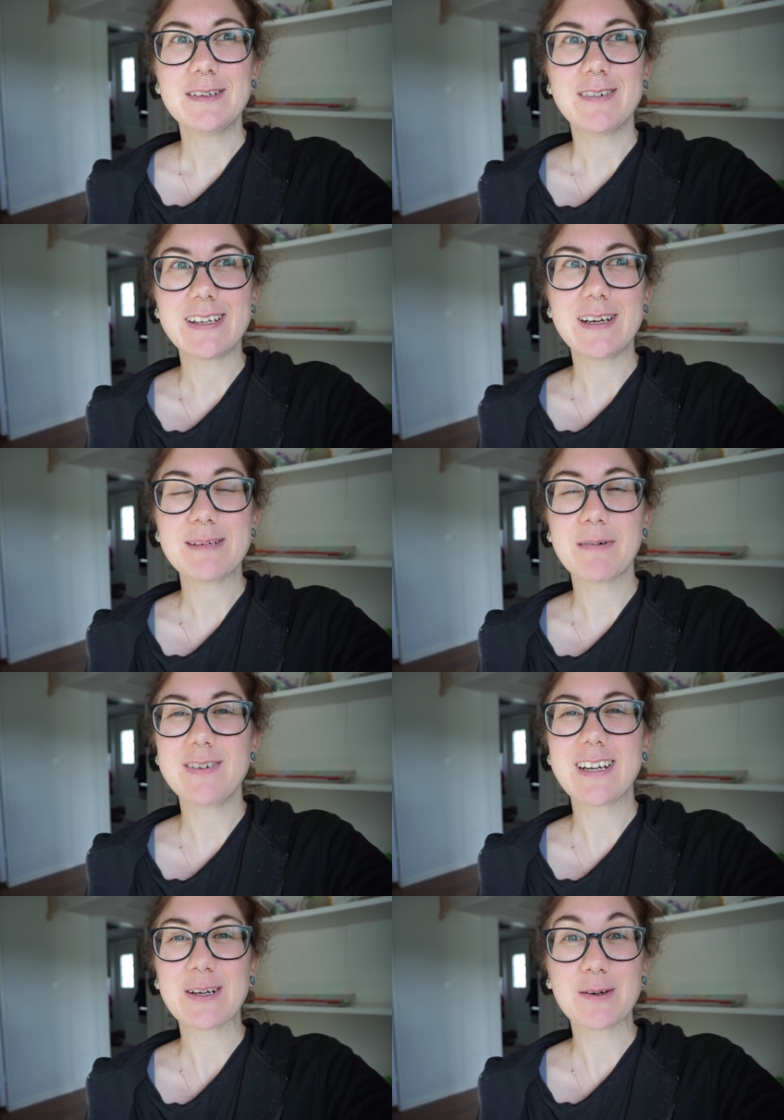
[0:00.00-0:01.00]
wann ihr endlich mal
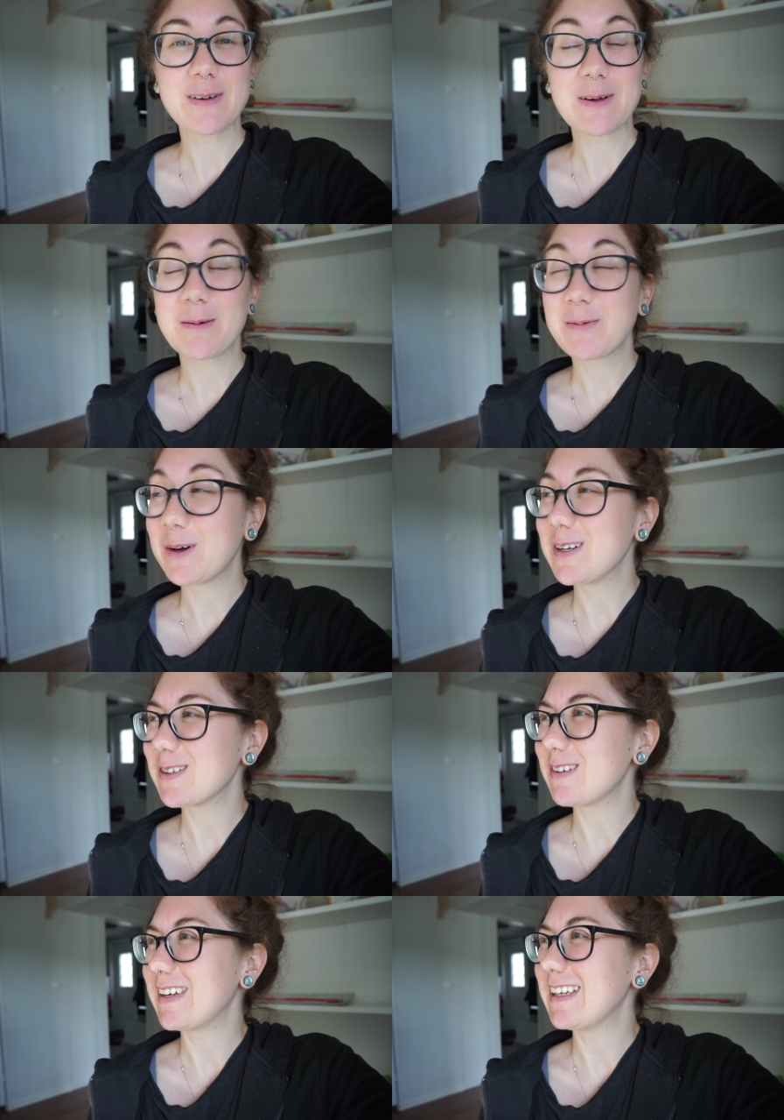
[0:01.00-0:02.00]
wieder nach Norwegen kommen könnt
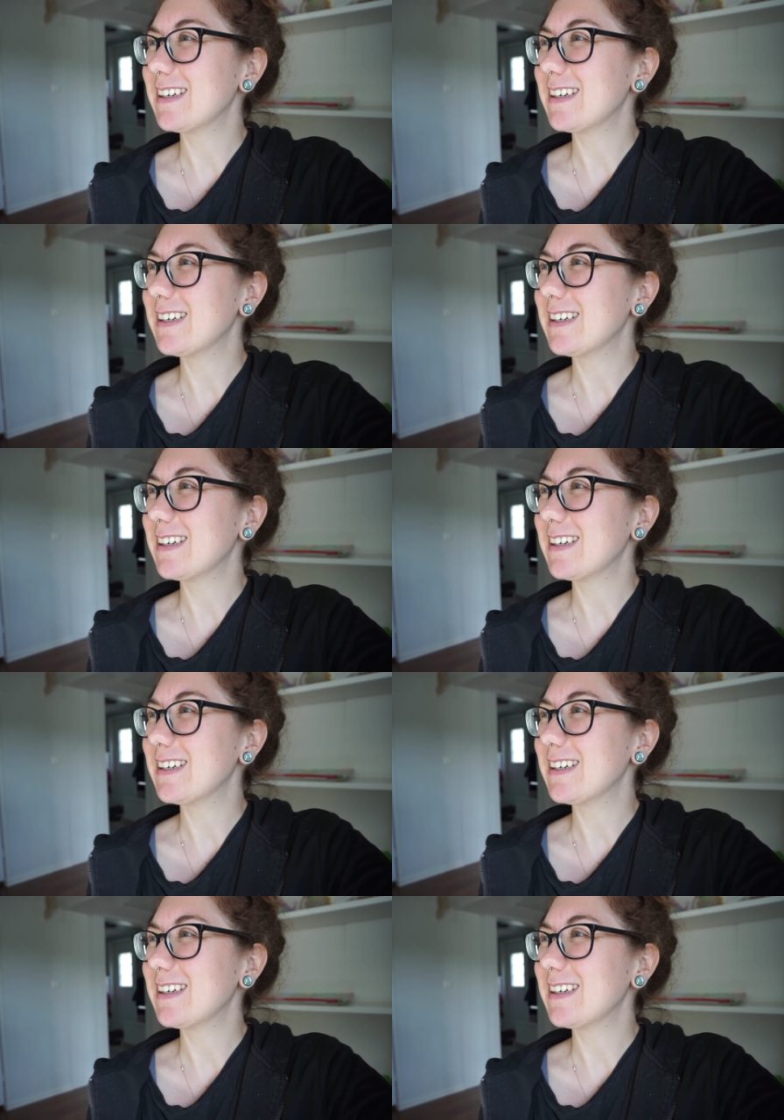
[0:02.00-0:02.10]
oder wann